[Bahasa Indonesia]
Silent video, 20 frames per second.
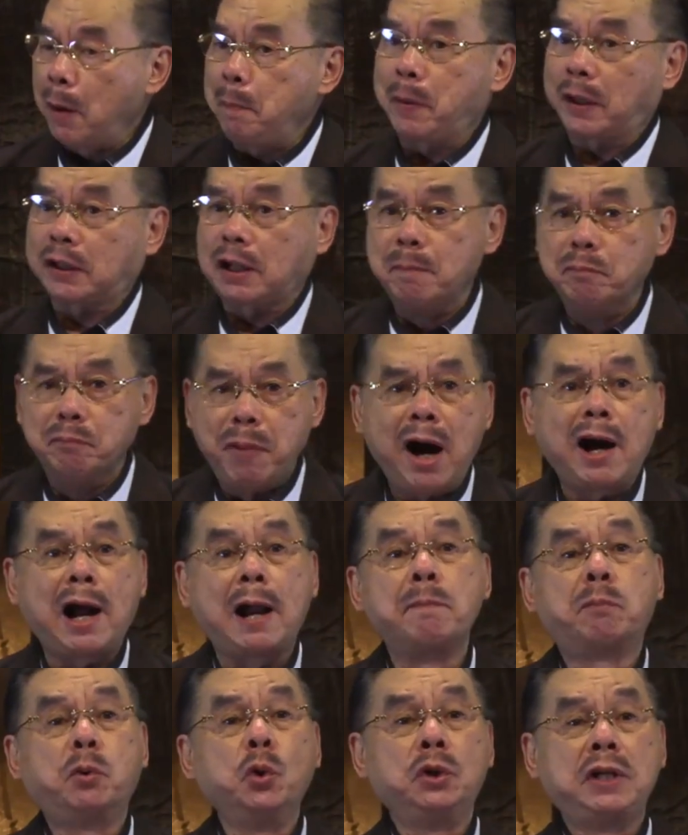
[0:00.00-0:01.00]
bahwa
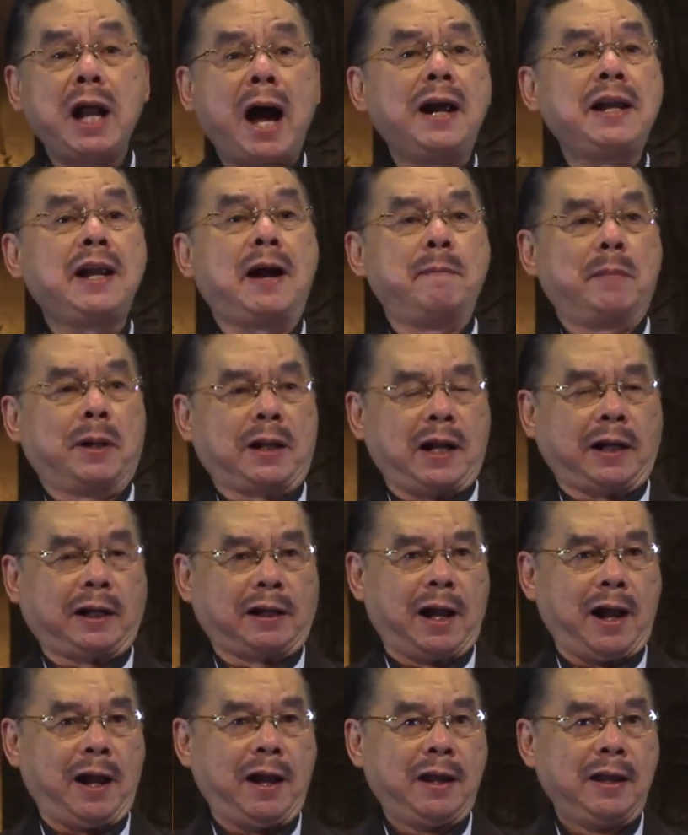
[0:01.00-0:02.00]
perkembangan budaya
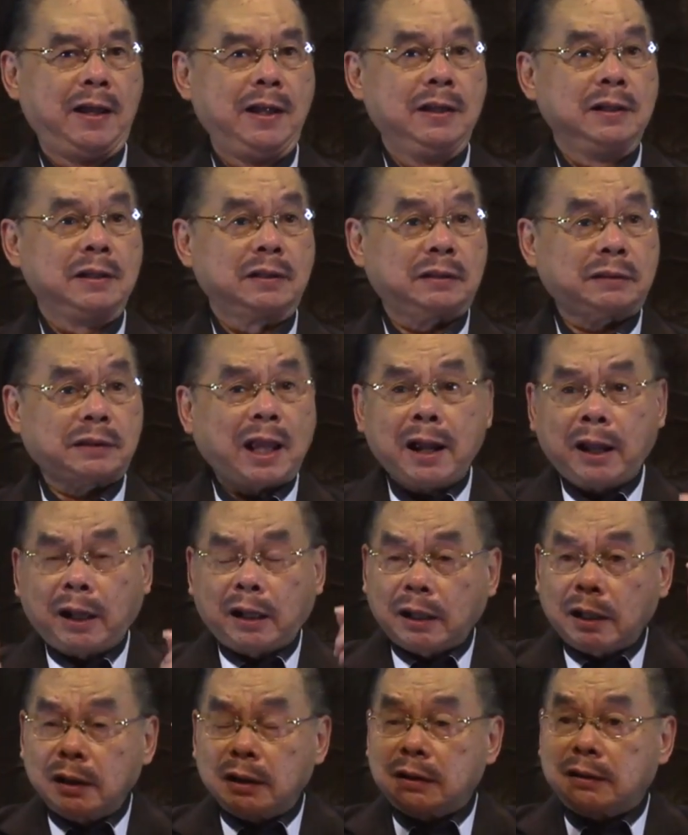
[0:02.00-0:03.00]
mereka, teh
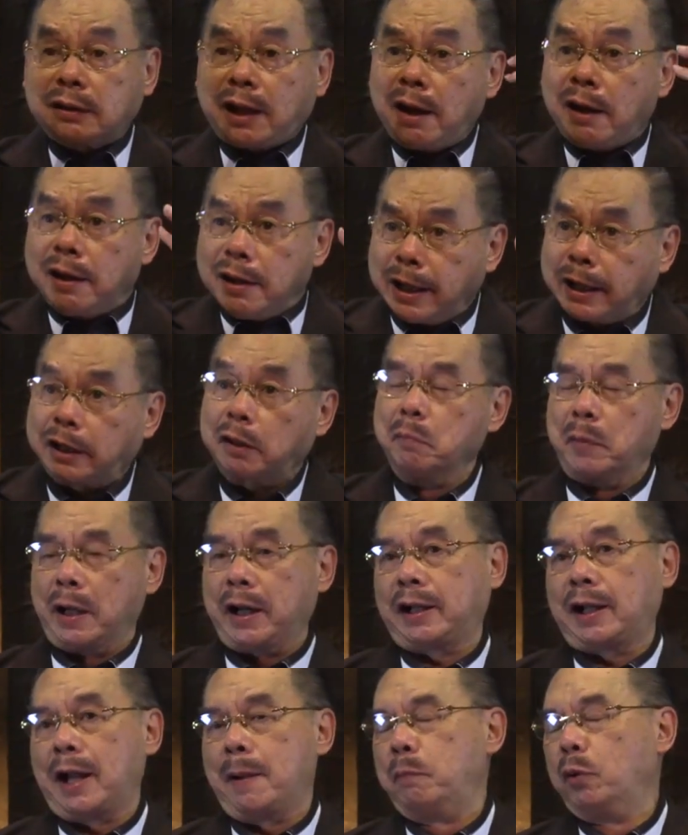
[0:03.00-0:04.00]
Teknik
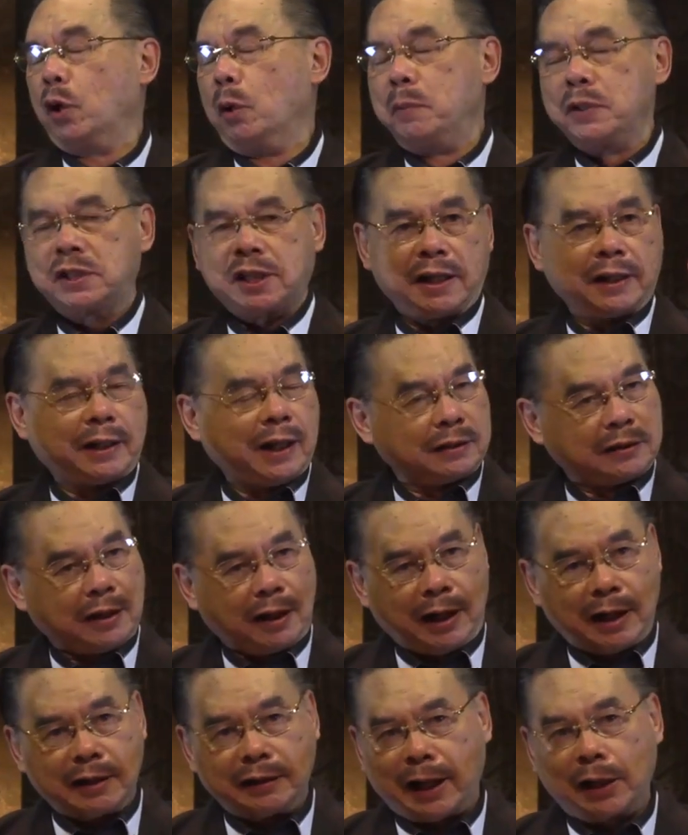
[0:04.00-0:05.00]
mereka belum bisa
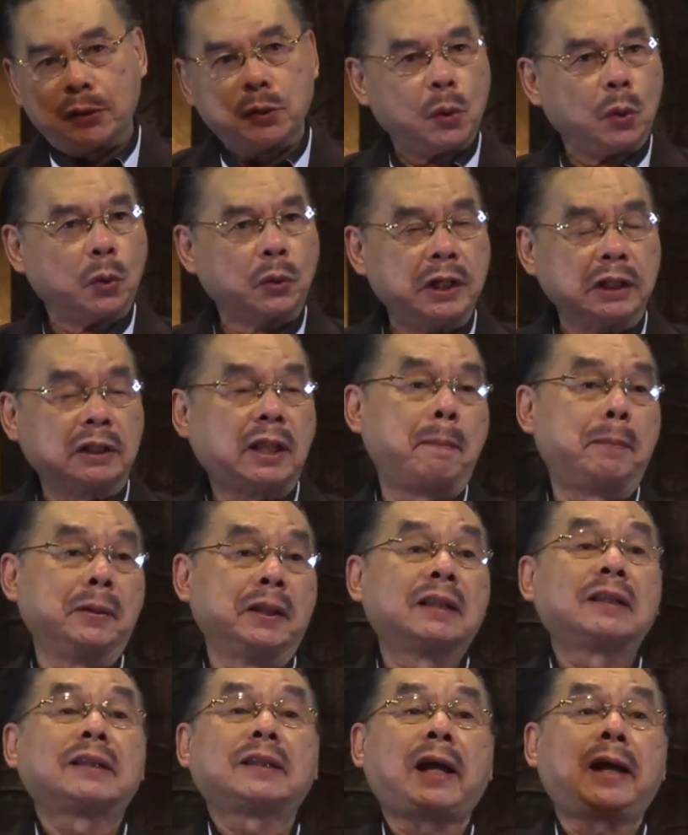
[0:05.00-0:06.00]
dikatakan teknologi
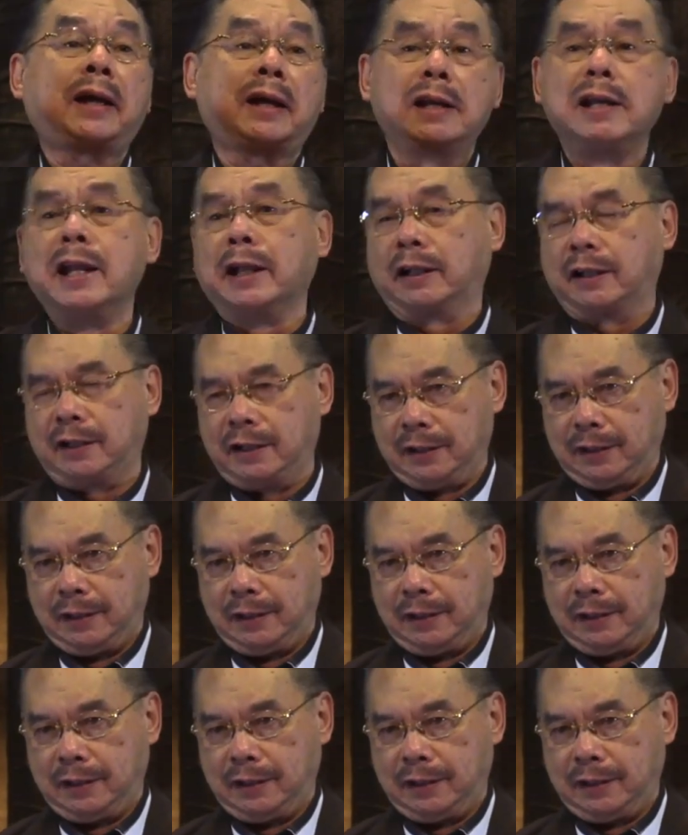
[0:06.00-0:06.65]
tapi teknik.